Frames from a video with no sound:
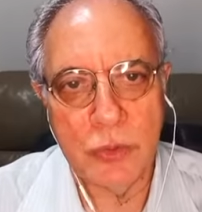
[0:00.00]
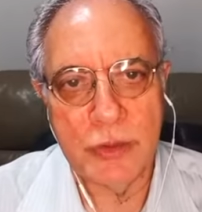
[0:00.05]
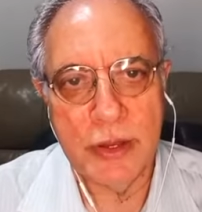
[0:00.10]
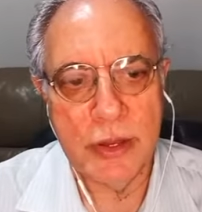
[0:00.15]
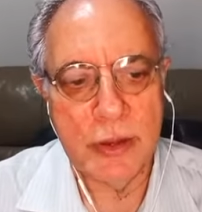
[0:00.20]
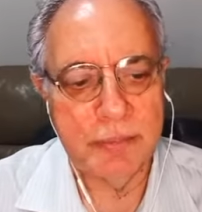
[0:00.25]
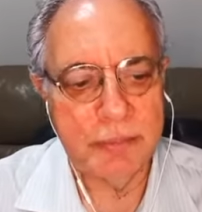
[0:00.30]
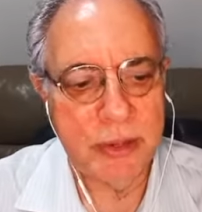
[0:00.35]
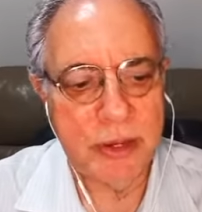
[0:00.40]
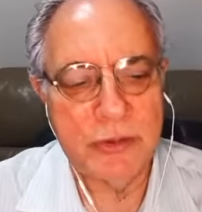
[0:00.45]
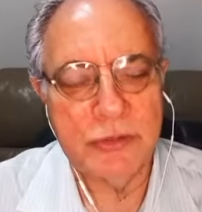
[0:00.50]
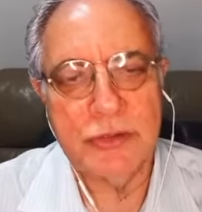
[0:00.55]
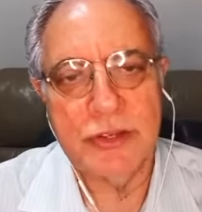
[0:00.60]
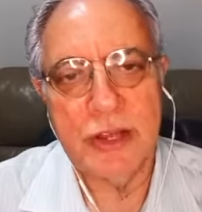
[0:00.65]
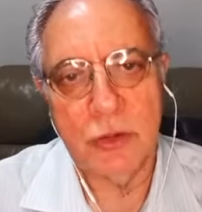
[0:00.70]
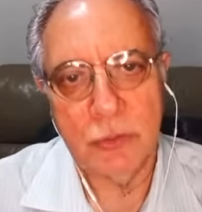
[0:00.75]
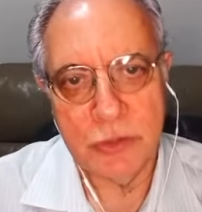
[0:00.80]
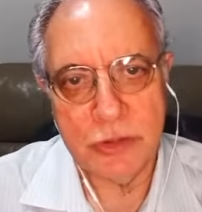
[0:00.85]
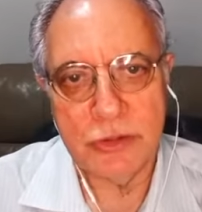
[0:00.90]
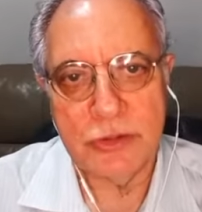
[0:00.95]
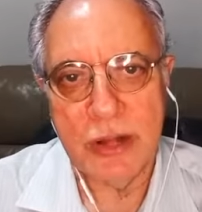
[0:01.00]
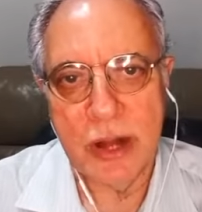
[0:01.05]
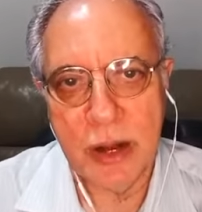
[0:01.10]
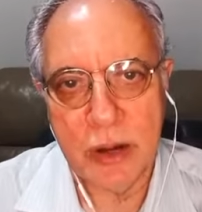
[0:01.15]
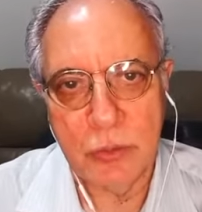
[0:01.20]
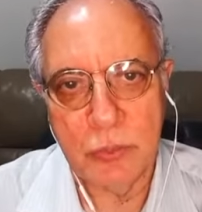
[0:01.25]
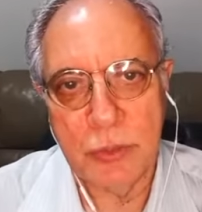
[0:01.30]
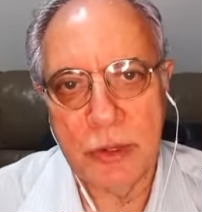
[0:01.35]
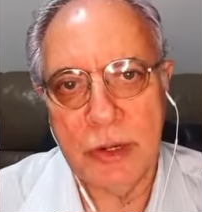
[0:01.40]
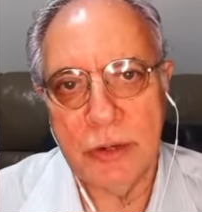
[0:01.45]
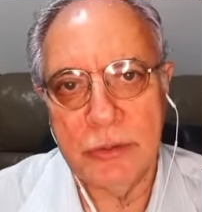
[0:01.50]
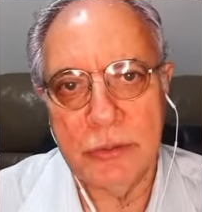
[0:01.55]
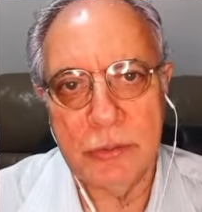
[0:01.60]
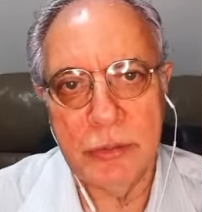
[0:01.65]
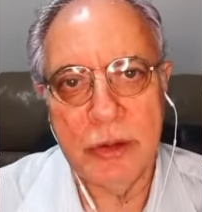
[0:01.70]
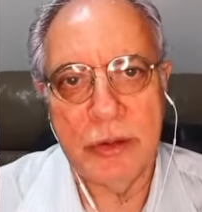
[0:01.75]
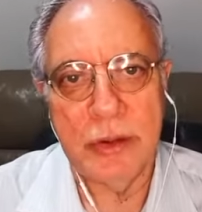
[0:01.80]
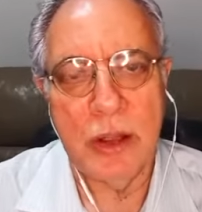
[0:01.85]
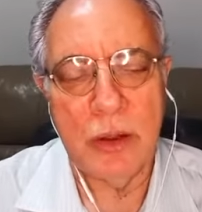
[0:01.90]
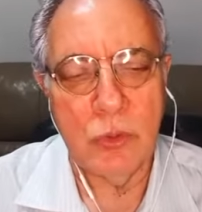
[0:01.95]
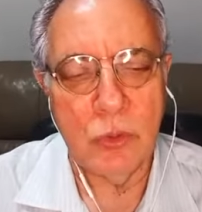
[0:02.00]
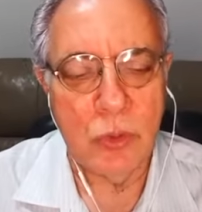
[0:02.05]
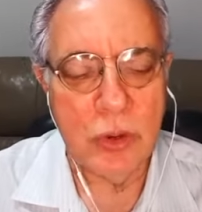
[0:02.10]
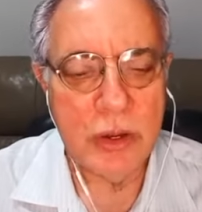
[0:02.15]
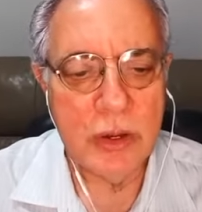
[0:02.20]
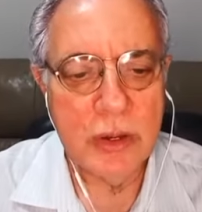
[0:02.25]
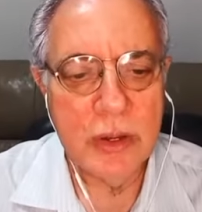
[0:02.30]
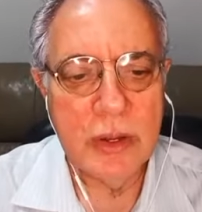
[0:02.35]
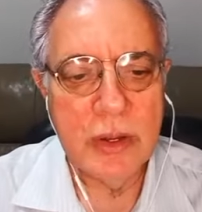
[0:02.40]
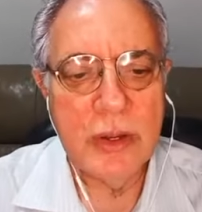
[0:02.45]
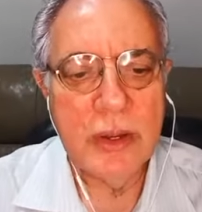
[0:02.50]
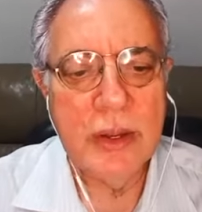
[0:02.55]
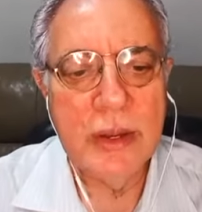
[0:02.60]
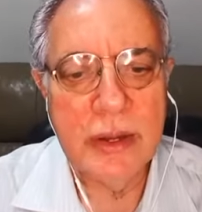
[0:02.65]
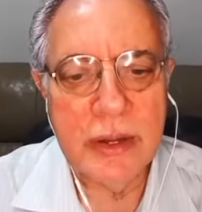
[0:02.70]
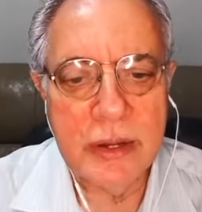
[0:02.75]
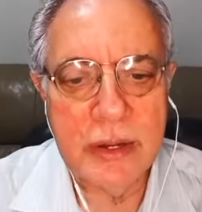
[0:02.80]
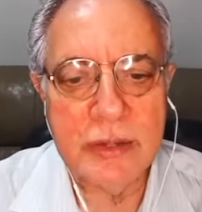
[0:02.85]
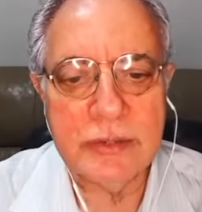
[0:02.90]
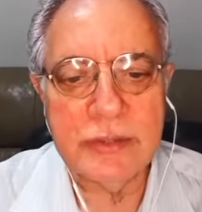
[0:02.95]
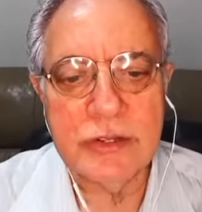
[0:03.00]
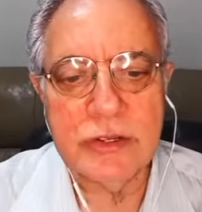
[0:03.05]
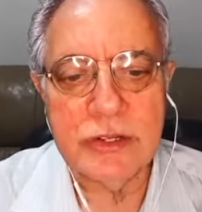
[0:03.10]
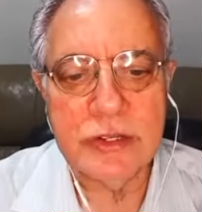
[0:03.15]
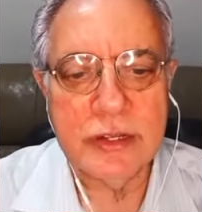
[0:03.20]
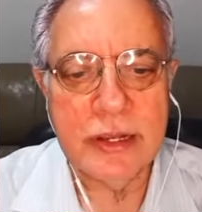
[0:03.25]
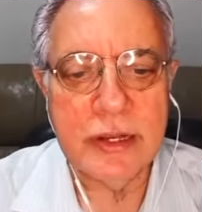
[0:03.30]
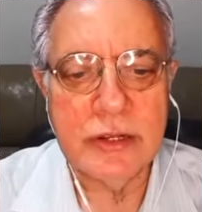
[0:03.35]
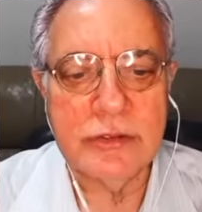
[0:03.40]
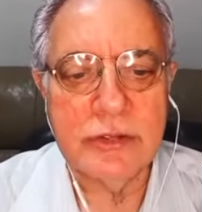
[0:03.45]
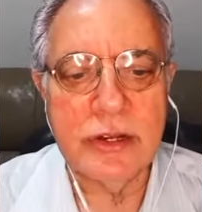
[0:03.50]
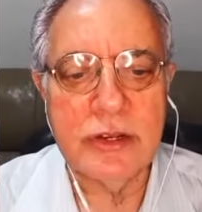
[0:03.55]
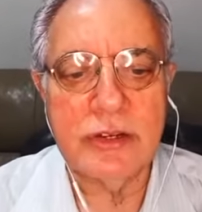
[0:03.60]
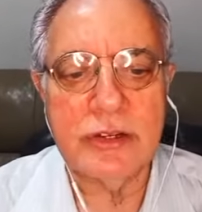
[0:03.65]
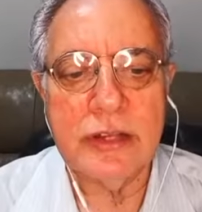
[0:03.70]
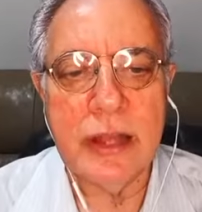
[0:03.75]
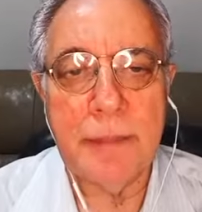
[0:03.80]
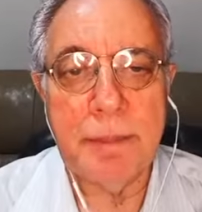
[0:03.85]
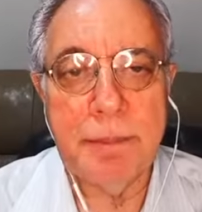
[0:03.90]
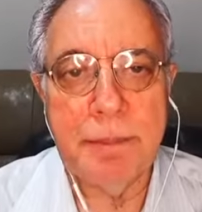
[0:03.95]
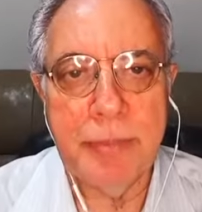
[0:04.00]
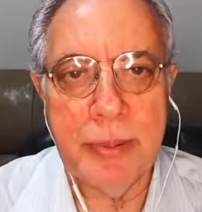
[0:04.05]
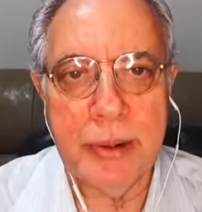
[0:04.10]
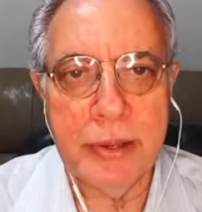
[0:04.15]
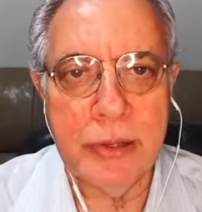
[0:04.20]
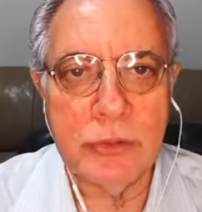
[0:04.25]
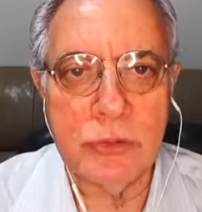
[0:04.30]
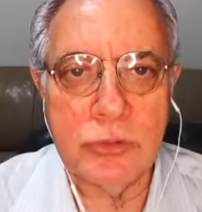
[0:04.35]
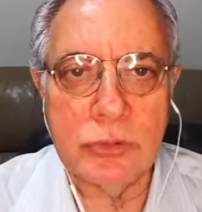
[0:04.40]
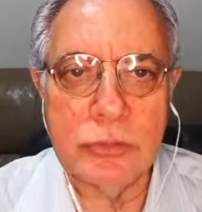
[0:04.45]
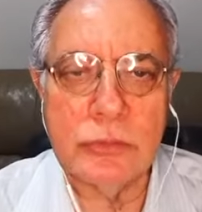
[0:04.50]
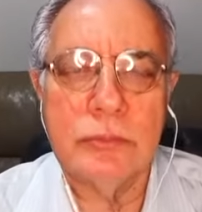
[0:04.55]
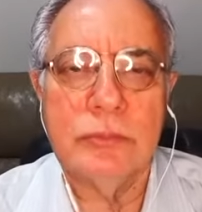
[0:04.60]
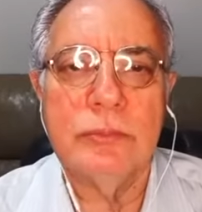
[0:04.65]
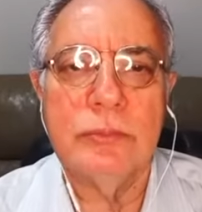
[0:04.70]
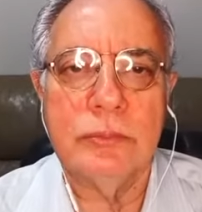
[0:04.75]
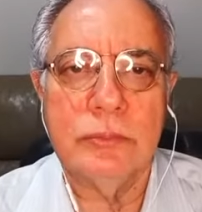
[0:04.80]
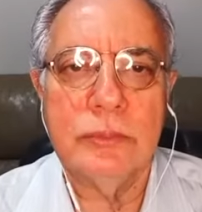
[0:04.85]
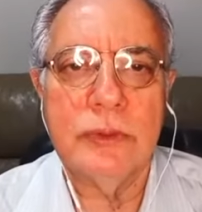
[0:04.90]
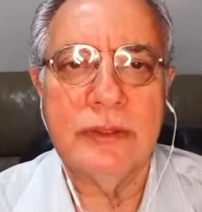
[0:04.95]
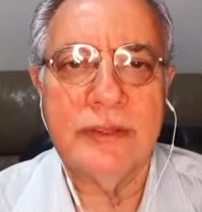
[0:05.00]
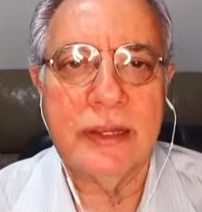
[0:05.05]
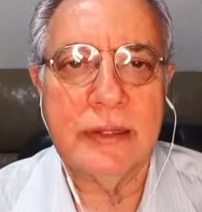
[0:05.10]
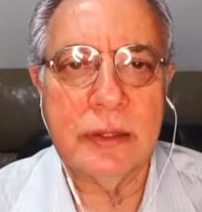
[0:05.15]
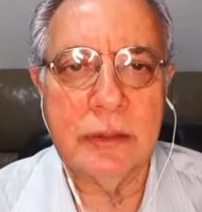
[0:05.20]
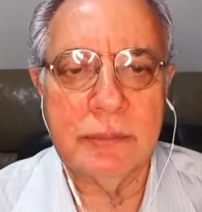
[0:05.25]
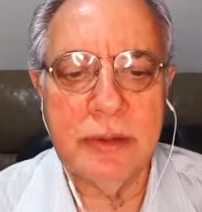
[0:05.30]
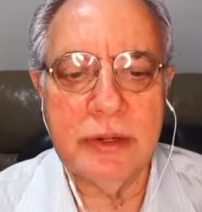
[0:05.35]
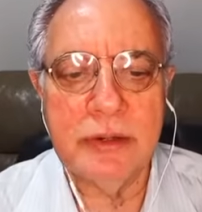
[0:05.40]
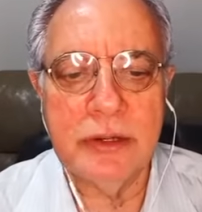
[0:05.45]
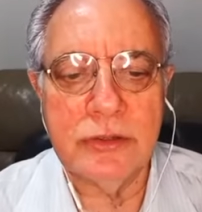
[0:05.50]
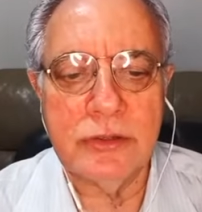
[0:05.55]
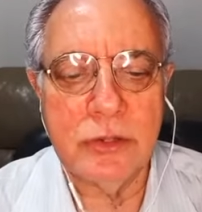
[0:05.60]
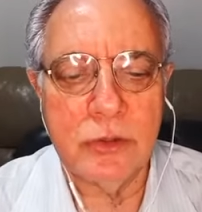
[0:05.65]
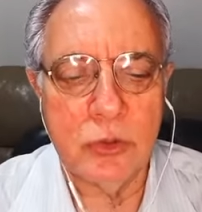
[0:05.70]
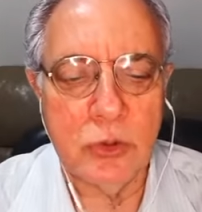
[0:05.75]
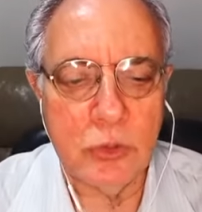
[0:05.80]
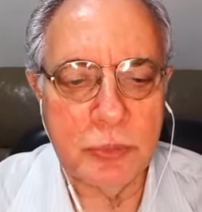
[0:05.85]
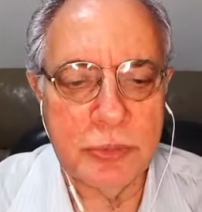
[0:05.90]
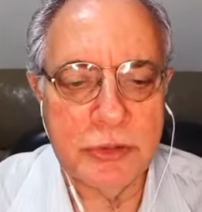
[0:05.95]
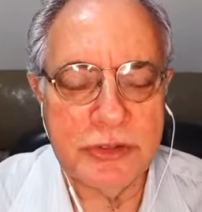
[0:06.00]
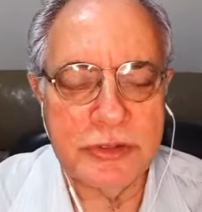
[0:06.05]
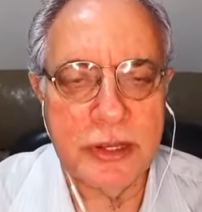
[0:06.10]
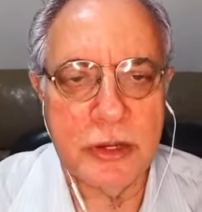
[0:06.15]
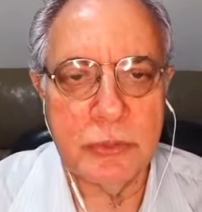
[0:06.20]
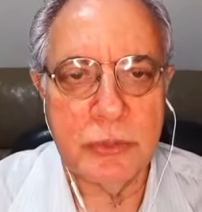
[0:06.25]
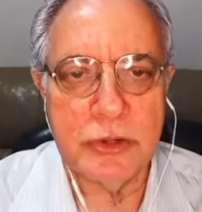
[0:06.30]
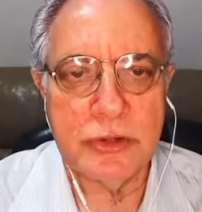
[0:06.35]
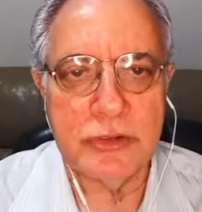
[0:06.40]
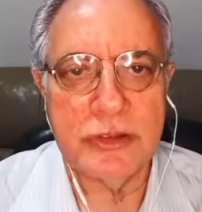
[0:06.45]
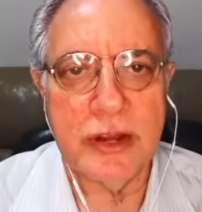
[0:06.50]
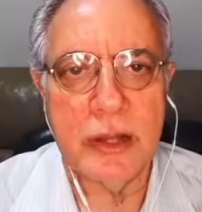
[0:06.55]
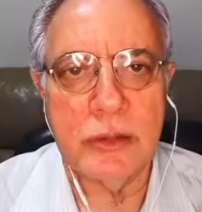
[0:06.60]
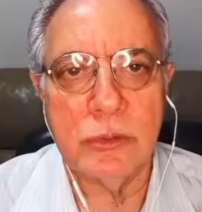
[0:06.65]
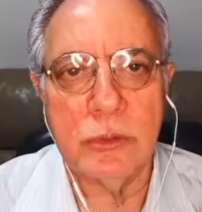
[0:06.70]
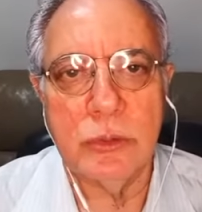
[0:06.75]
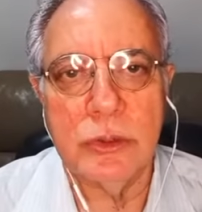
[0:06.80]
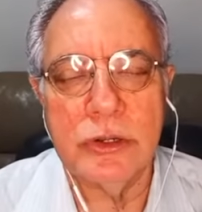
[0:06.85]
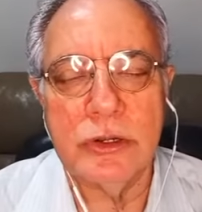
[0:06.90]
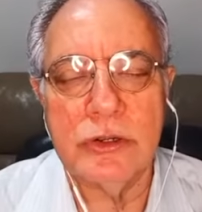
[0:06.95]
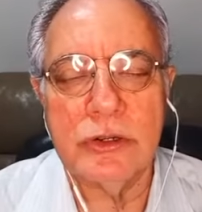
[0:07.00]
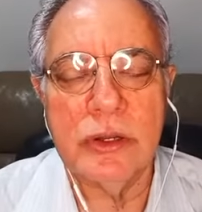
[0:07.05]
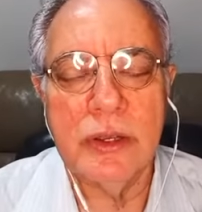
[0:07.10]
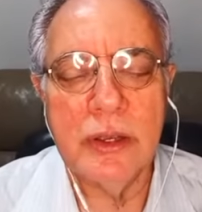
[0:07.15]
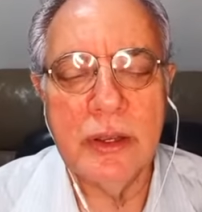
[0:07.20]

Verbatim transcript: De repente, sequestraram ele no meio da rua e, nesse instante, ele está preso exatamente nesse grupo de sequestradores